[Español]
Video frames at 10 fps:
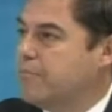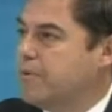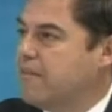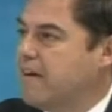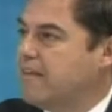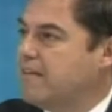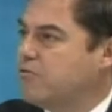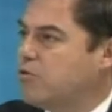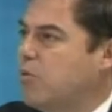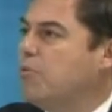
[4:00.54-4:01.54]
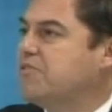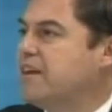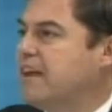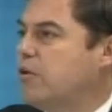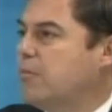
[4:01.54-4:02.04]
privadas, ¿cómo
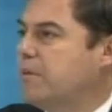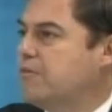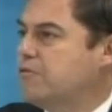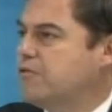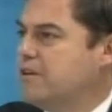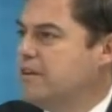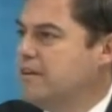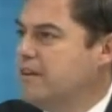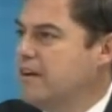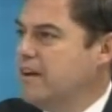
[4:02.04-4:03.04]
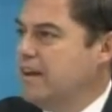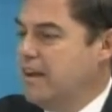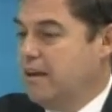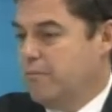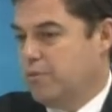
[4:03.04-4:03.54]
estarían los precios hoy?
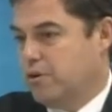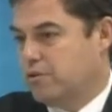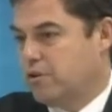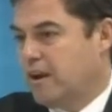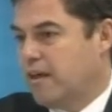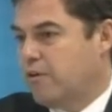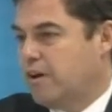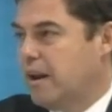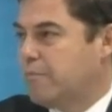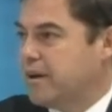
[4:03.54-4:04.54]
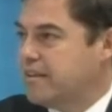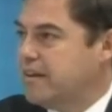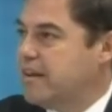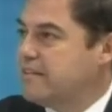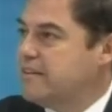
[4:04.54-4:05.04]
Y por el otro lado, en la parte
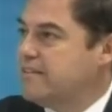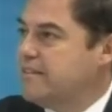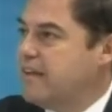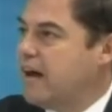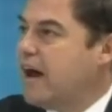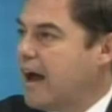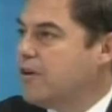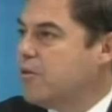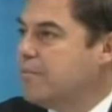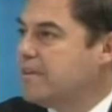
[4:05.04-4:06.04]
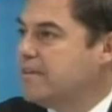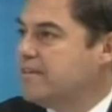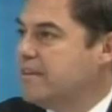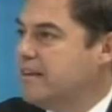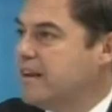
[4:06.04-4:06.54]
de electricidad hay
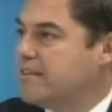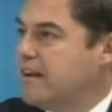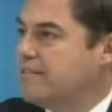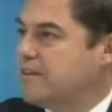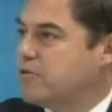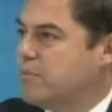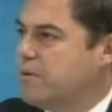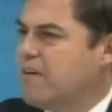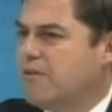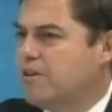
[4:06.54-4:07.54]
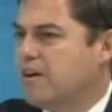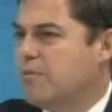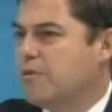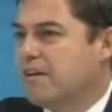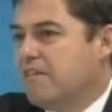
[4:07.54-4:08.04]
competencia directa del sector privado y es
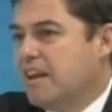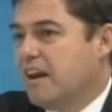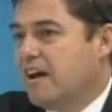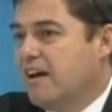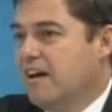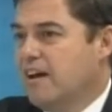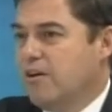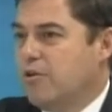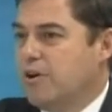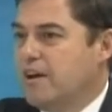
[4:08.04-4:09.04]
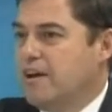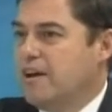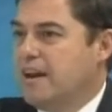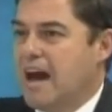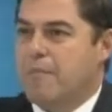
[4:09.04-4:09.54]
como que viniera hoy
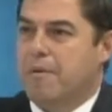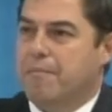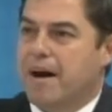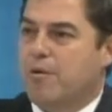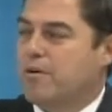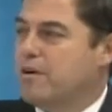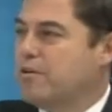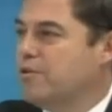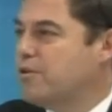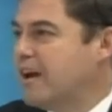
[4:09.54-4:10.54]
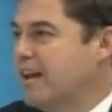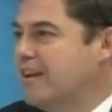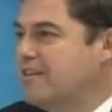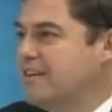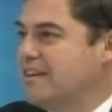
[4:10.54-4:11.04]
Nejapa Power o Duke
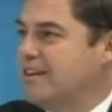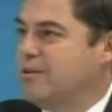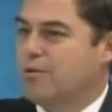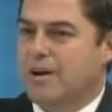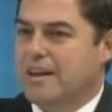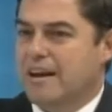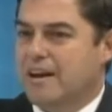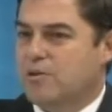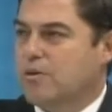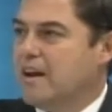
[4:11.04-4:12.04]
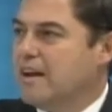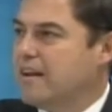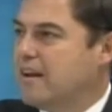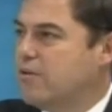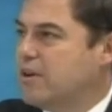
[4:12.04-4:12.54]
Energy o cualquiera de todas las
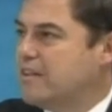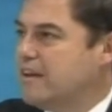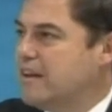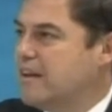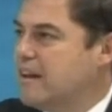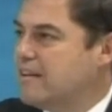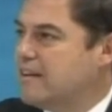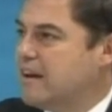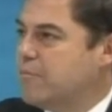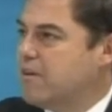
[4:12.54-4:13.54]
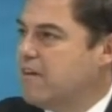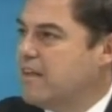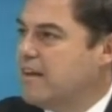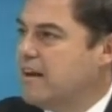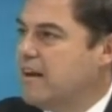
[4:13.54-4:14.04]
generadoras de energía eléctrica privada
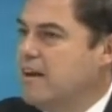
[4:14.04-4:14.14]
y dijera,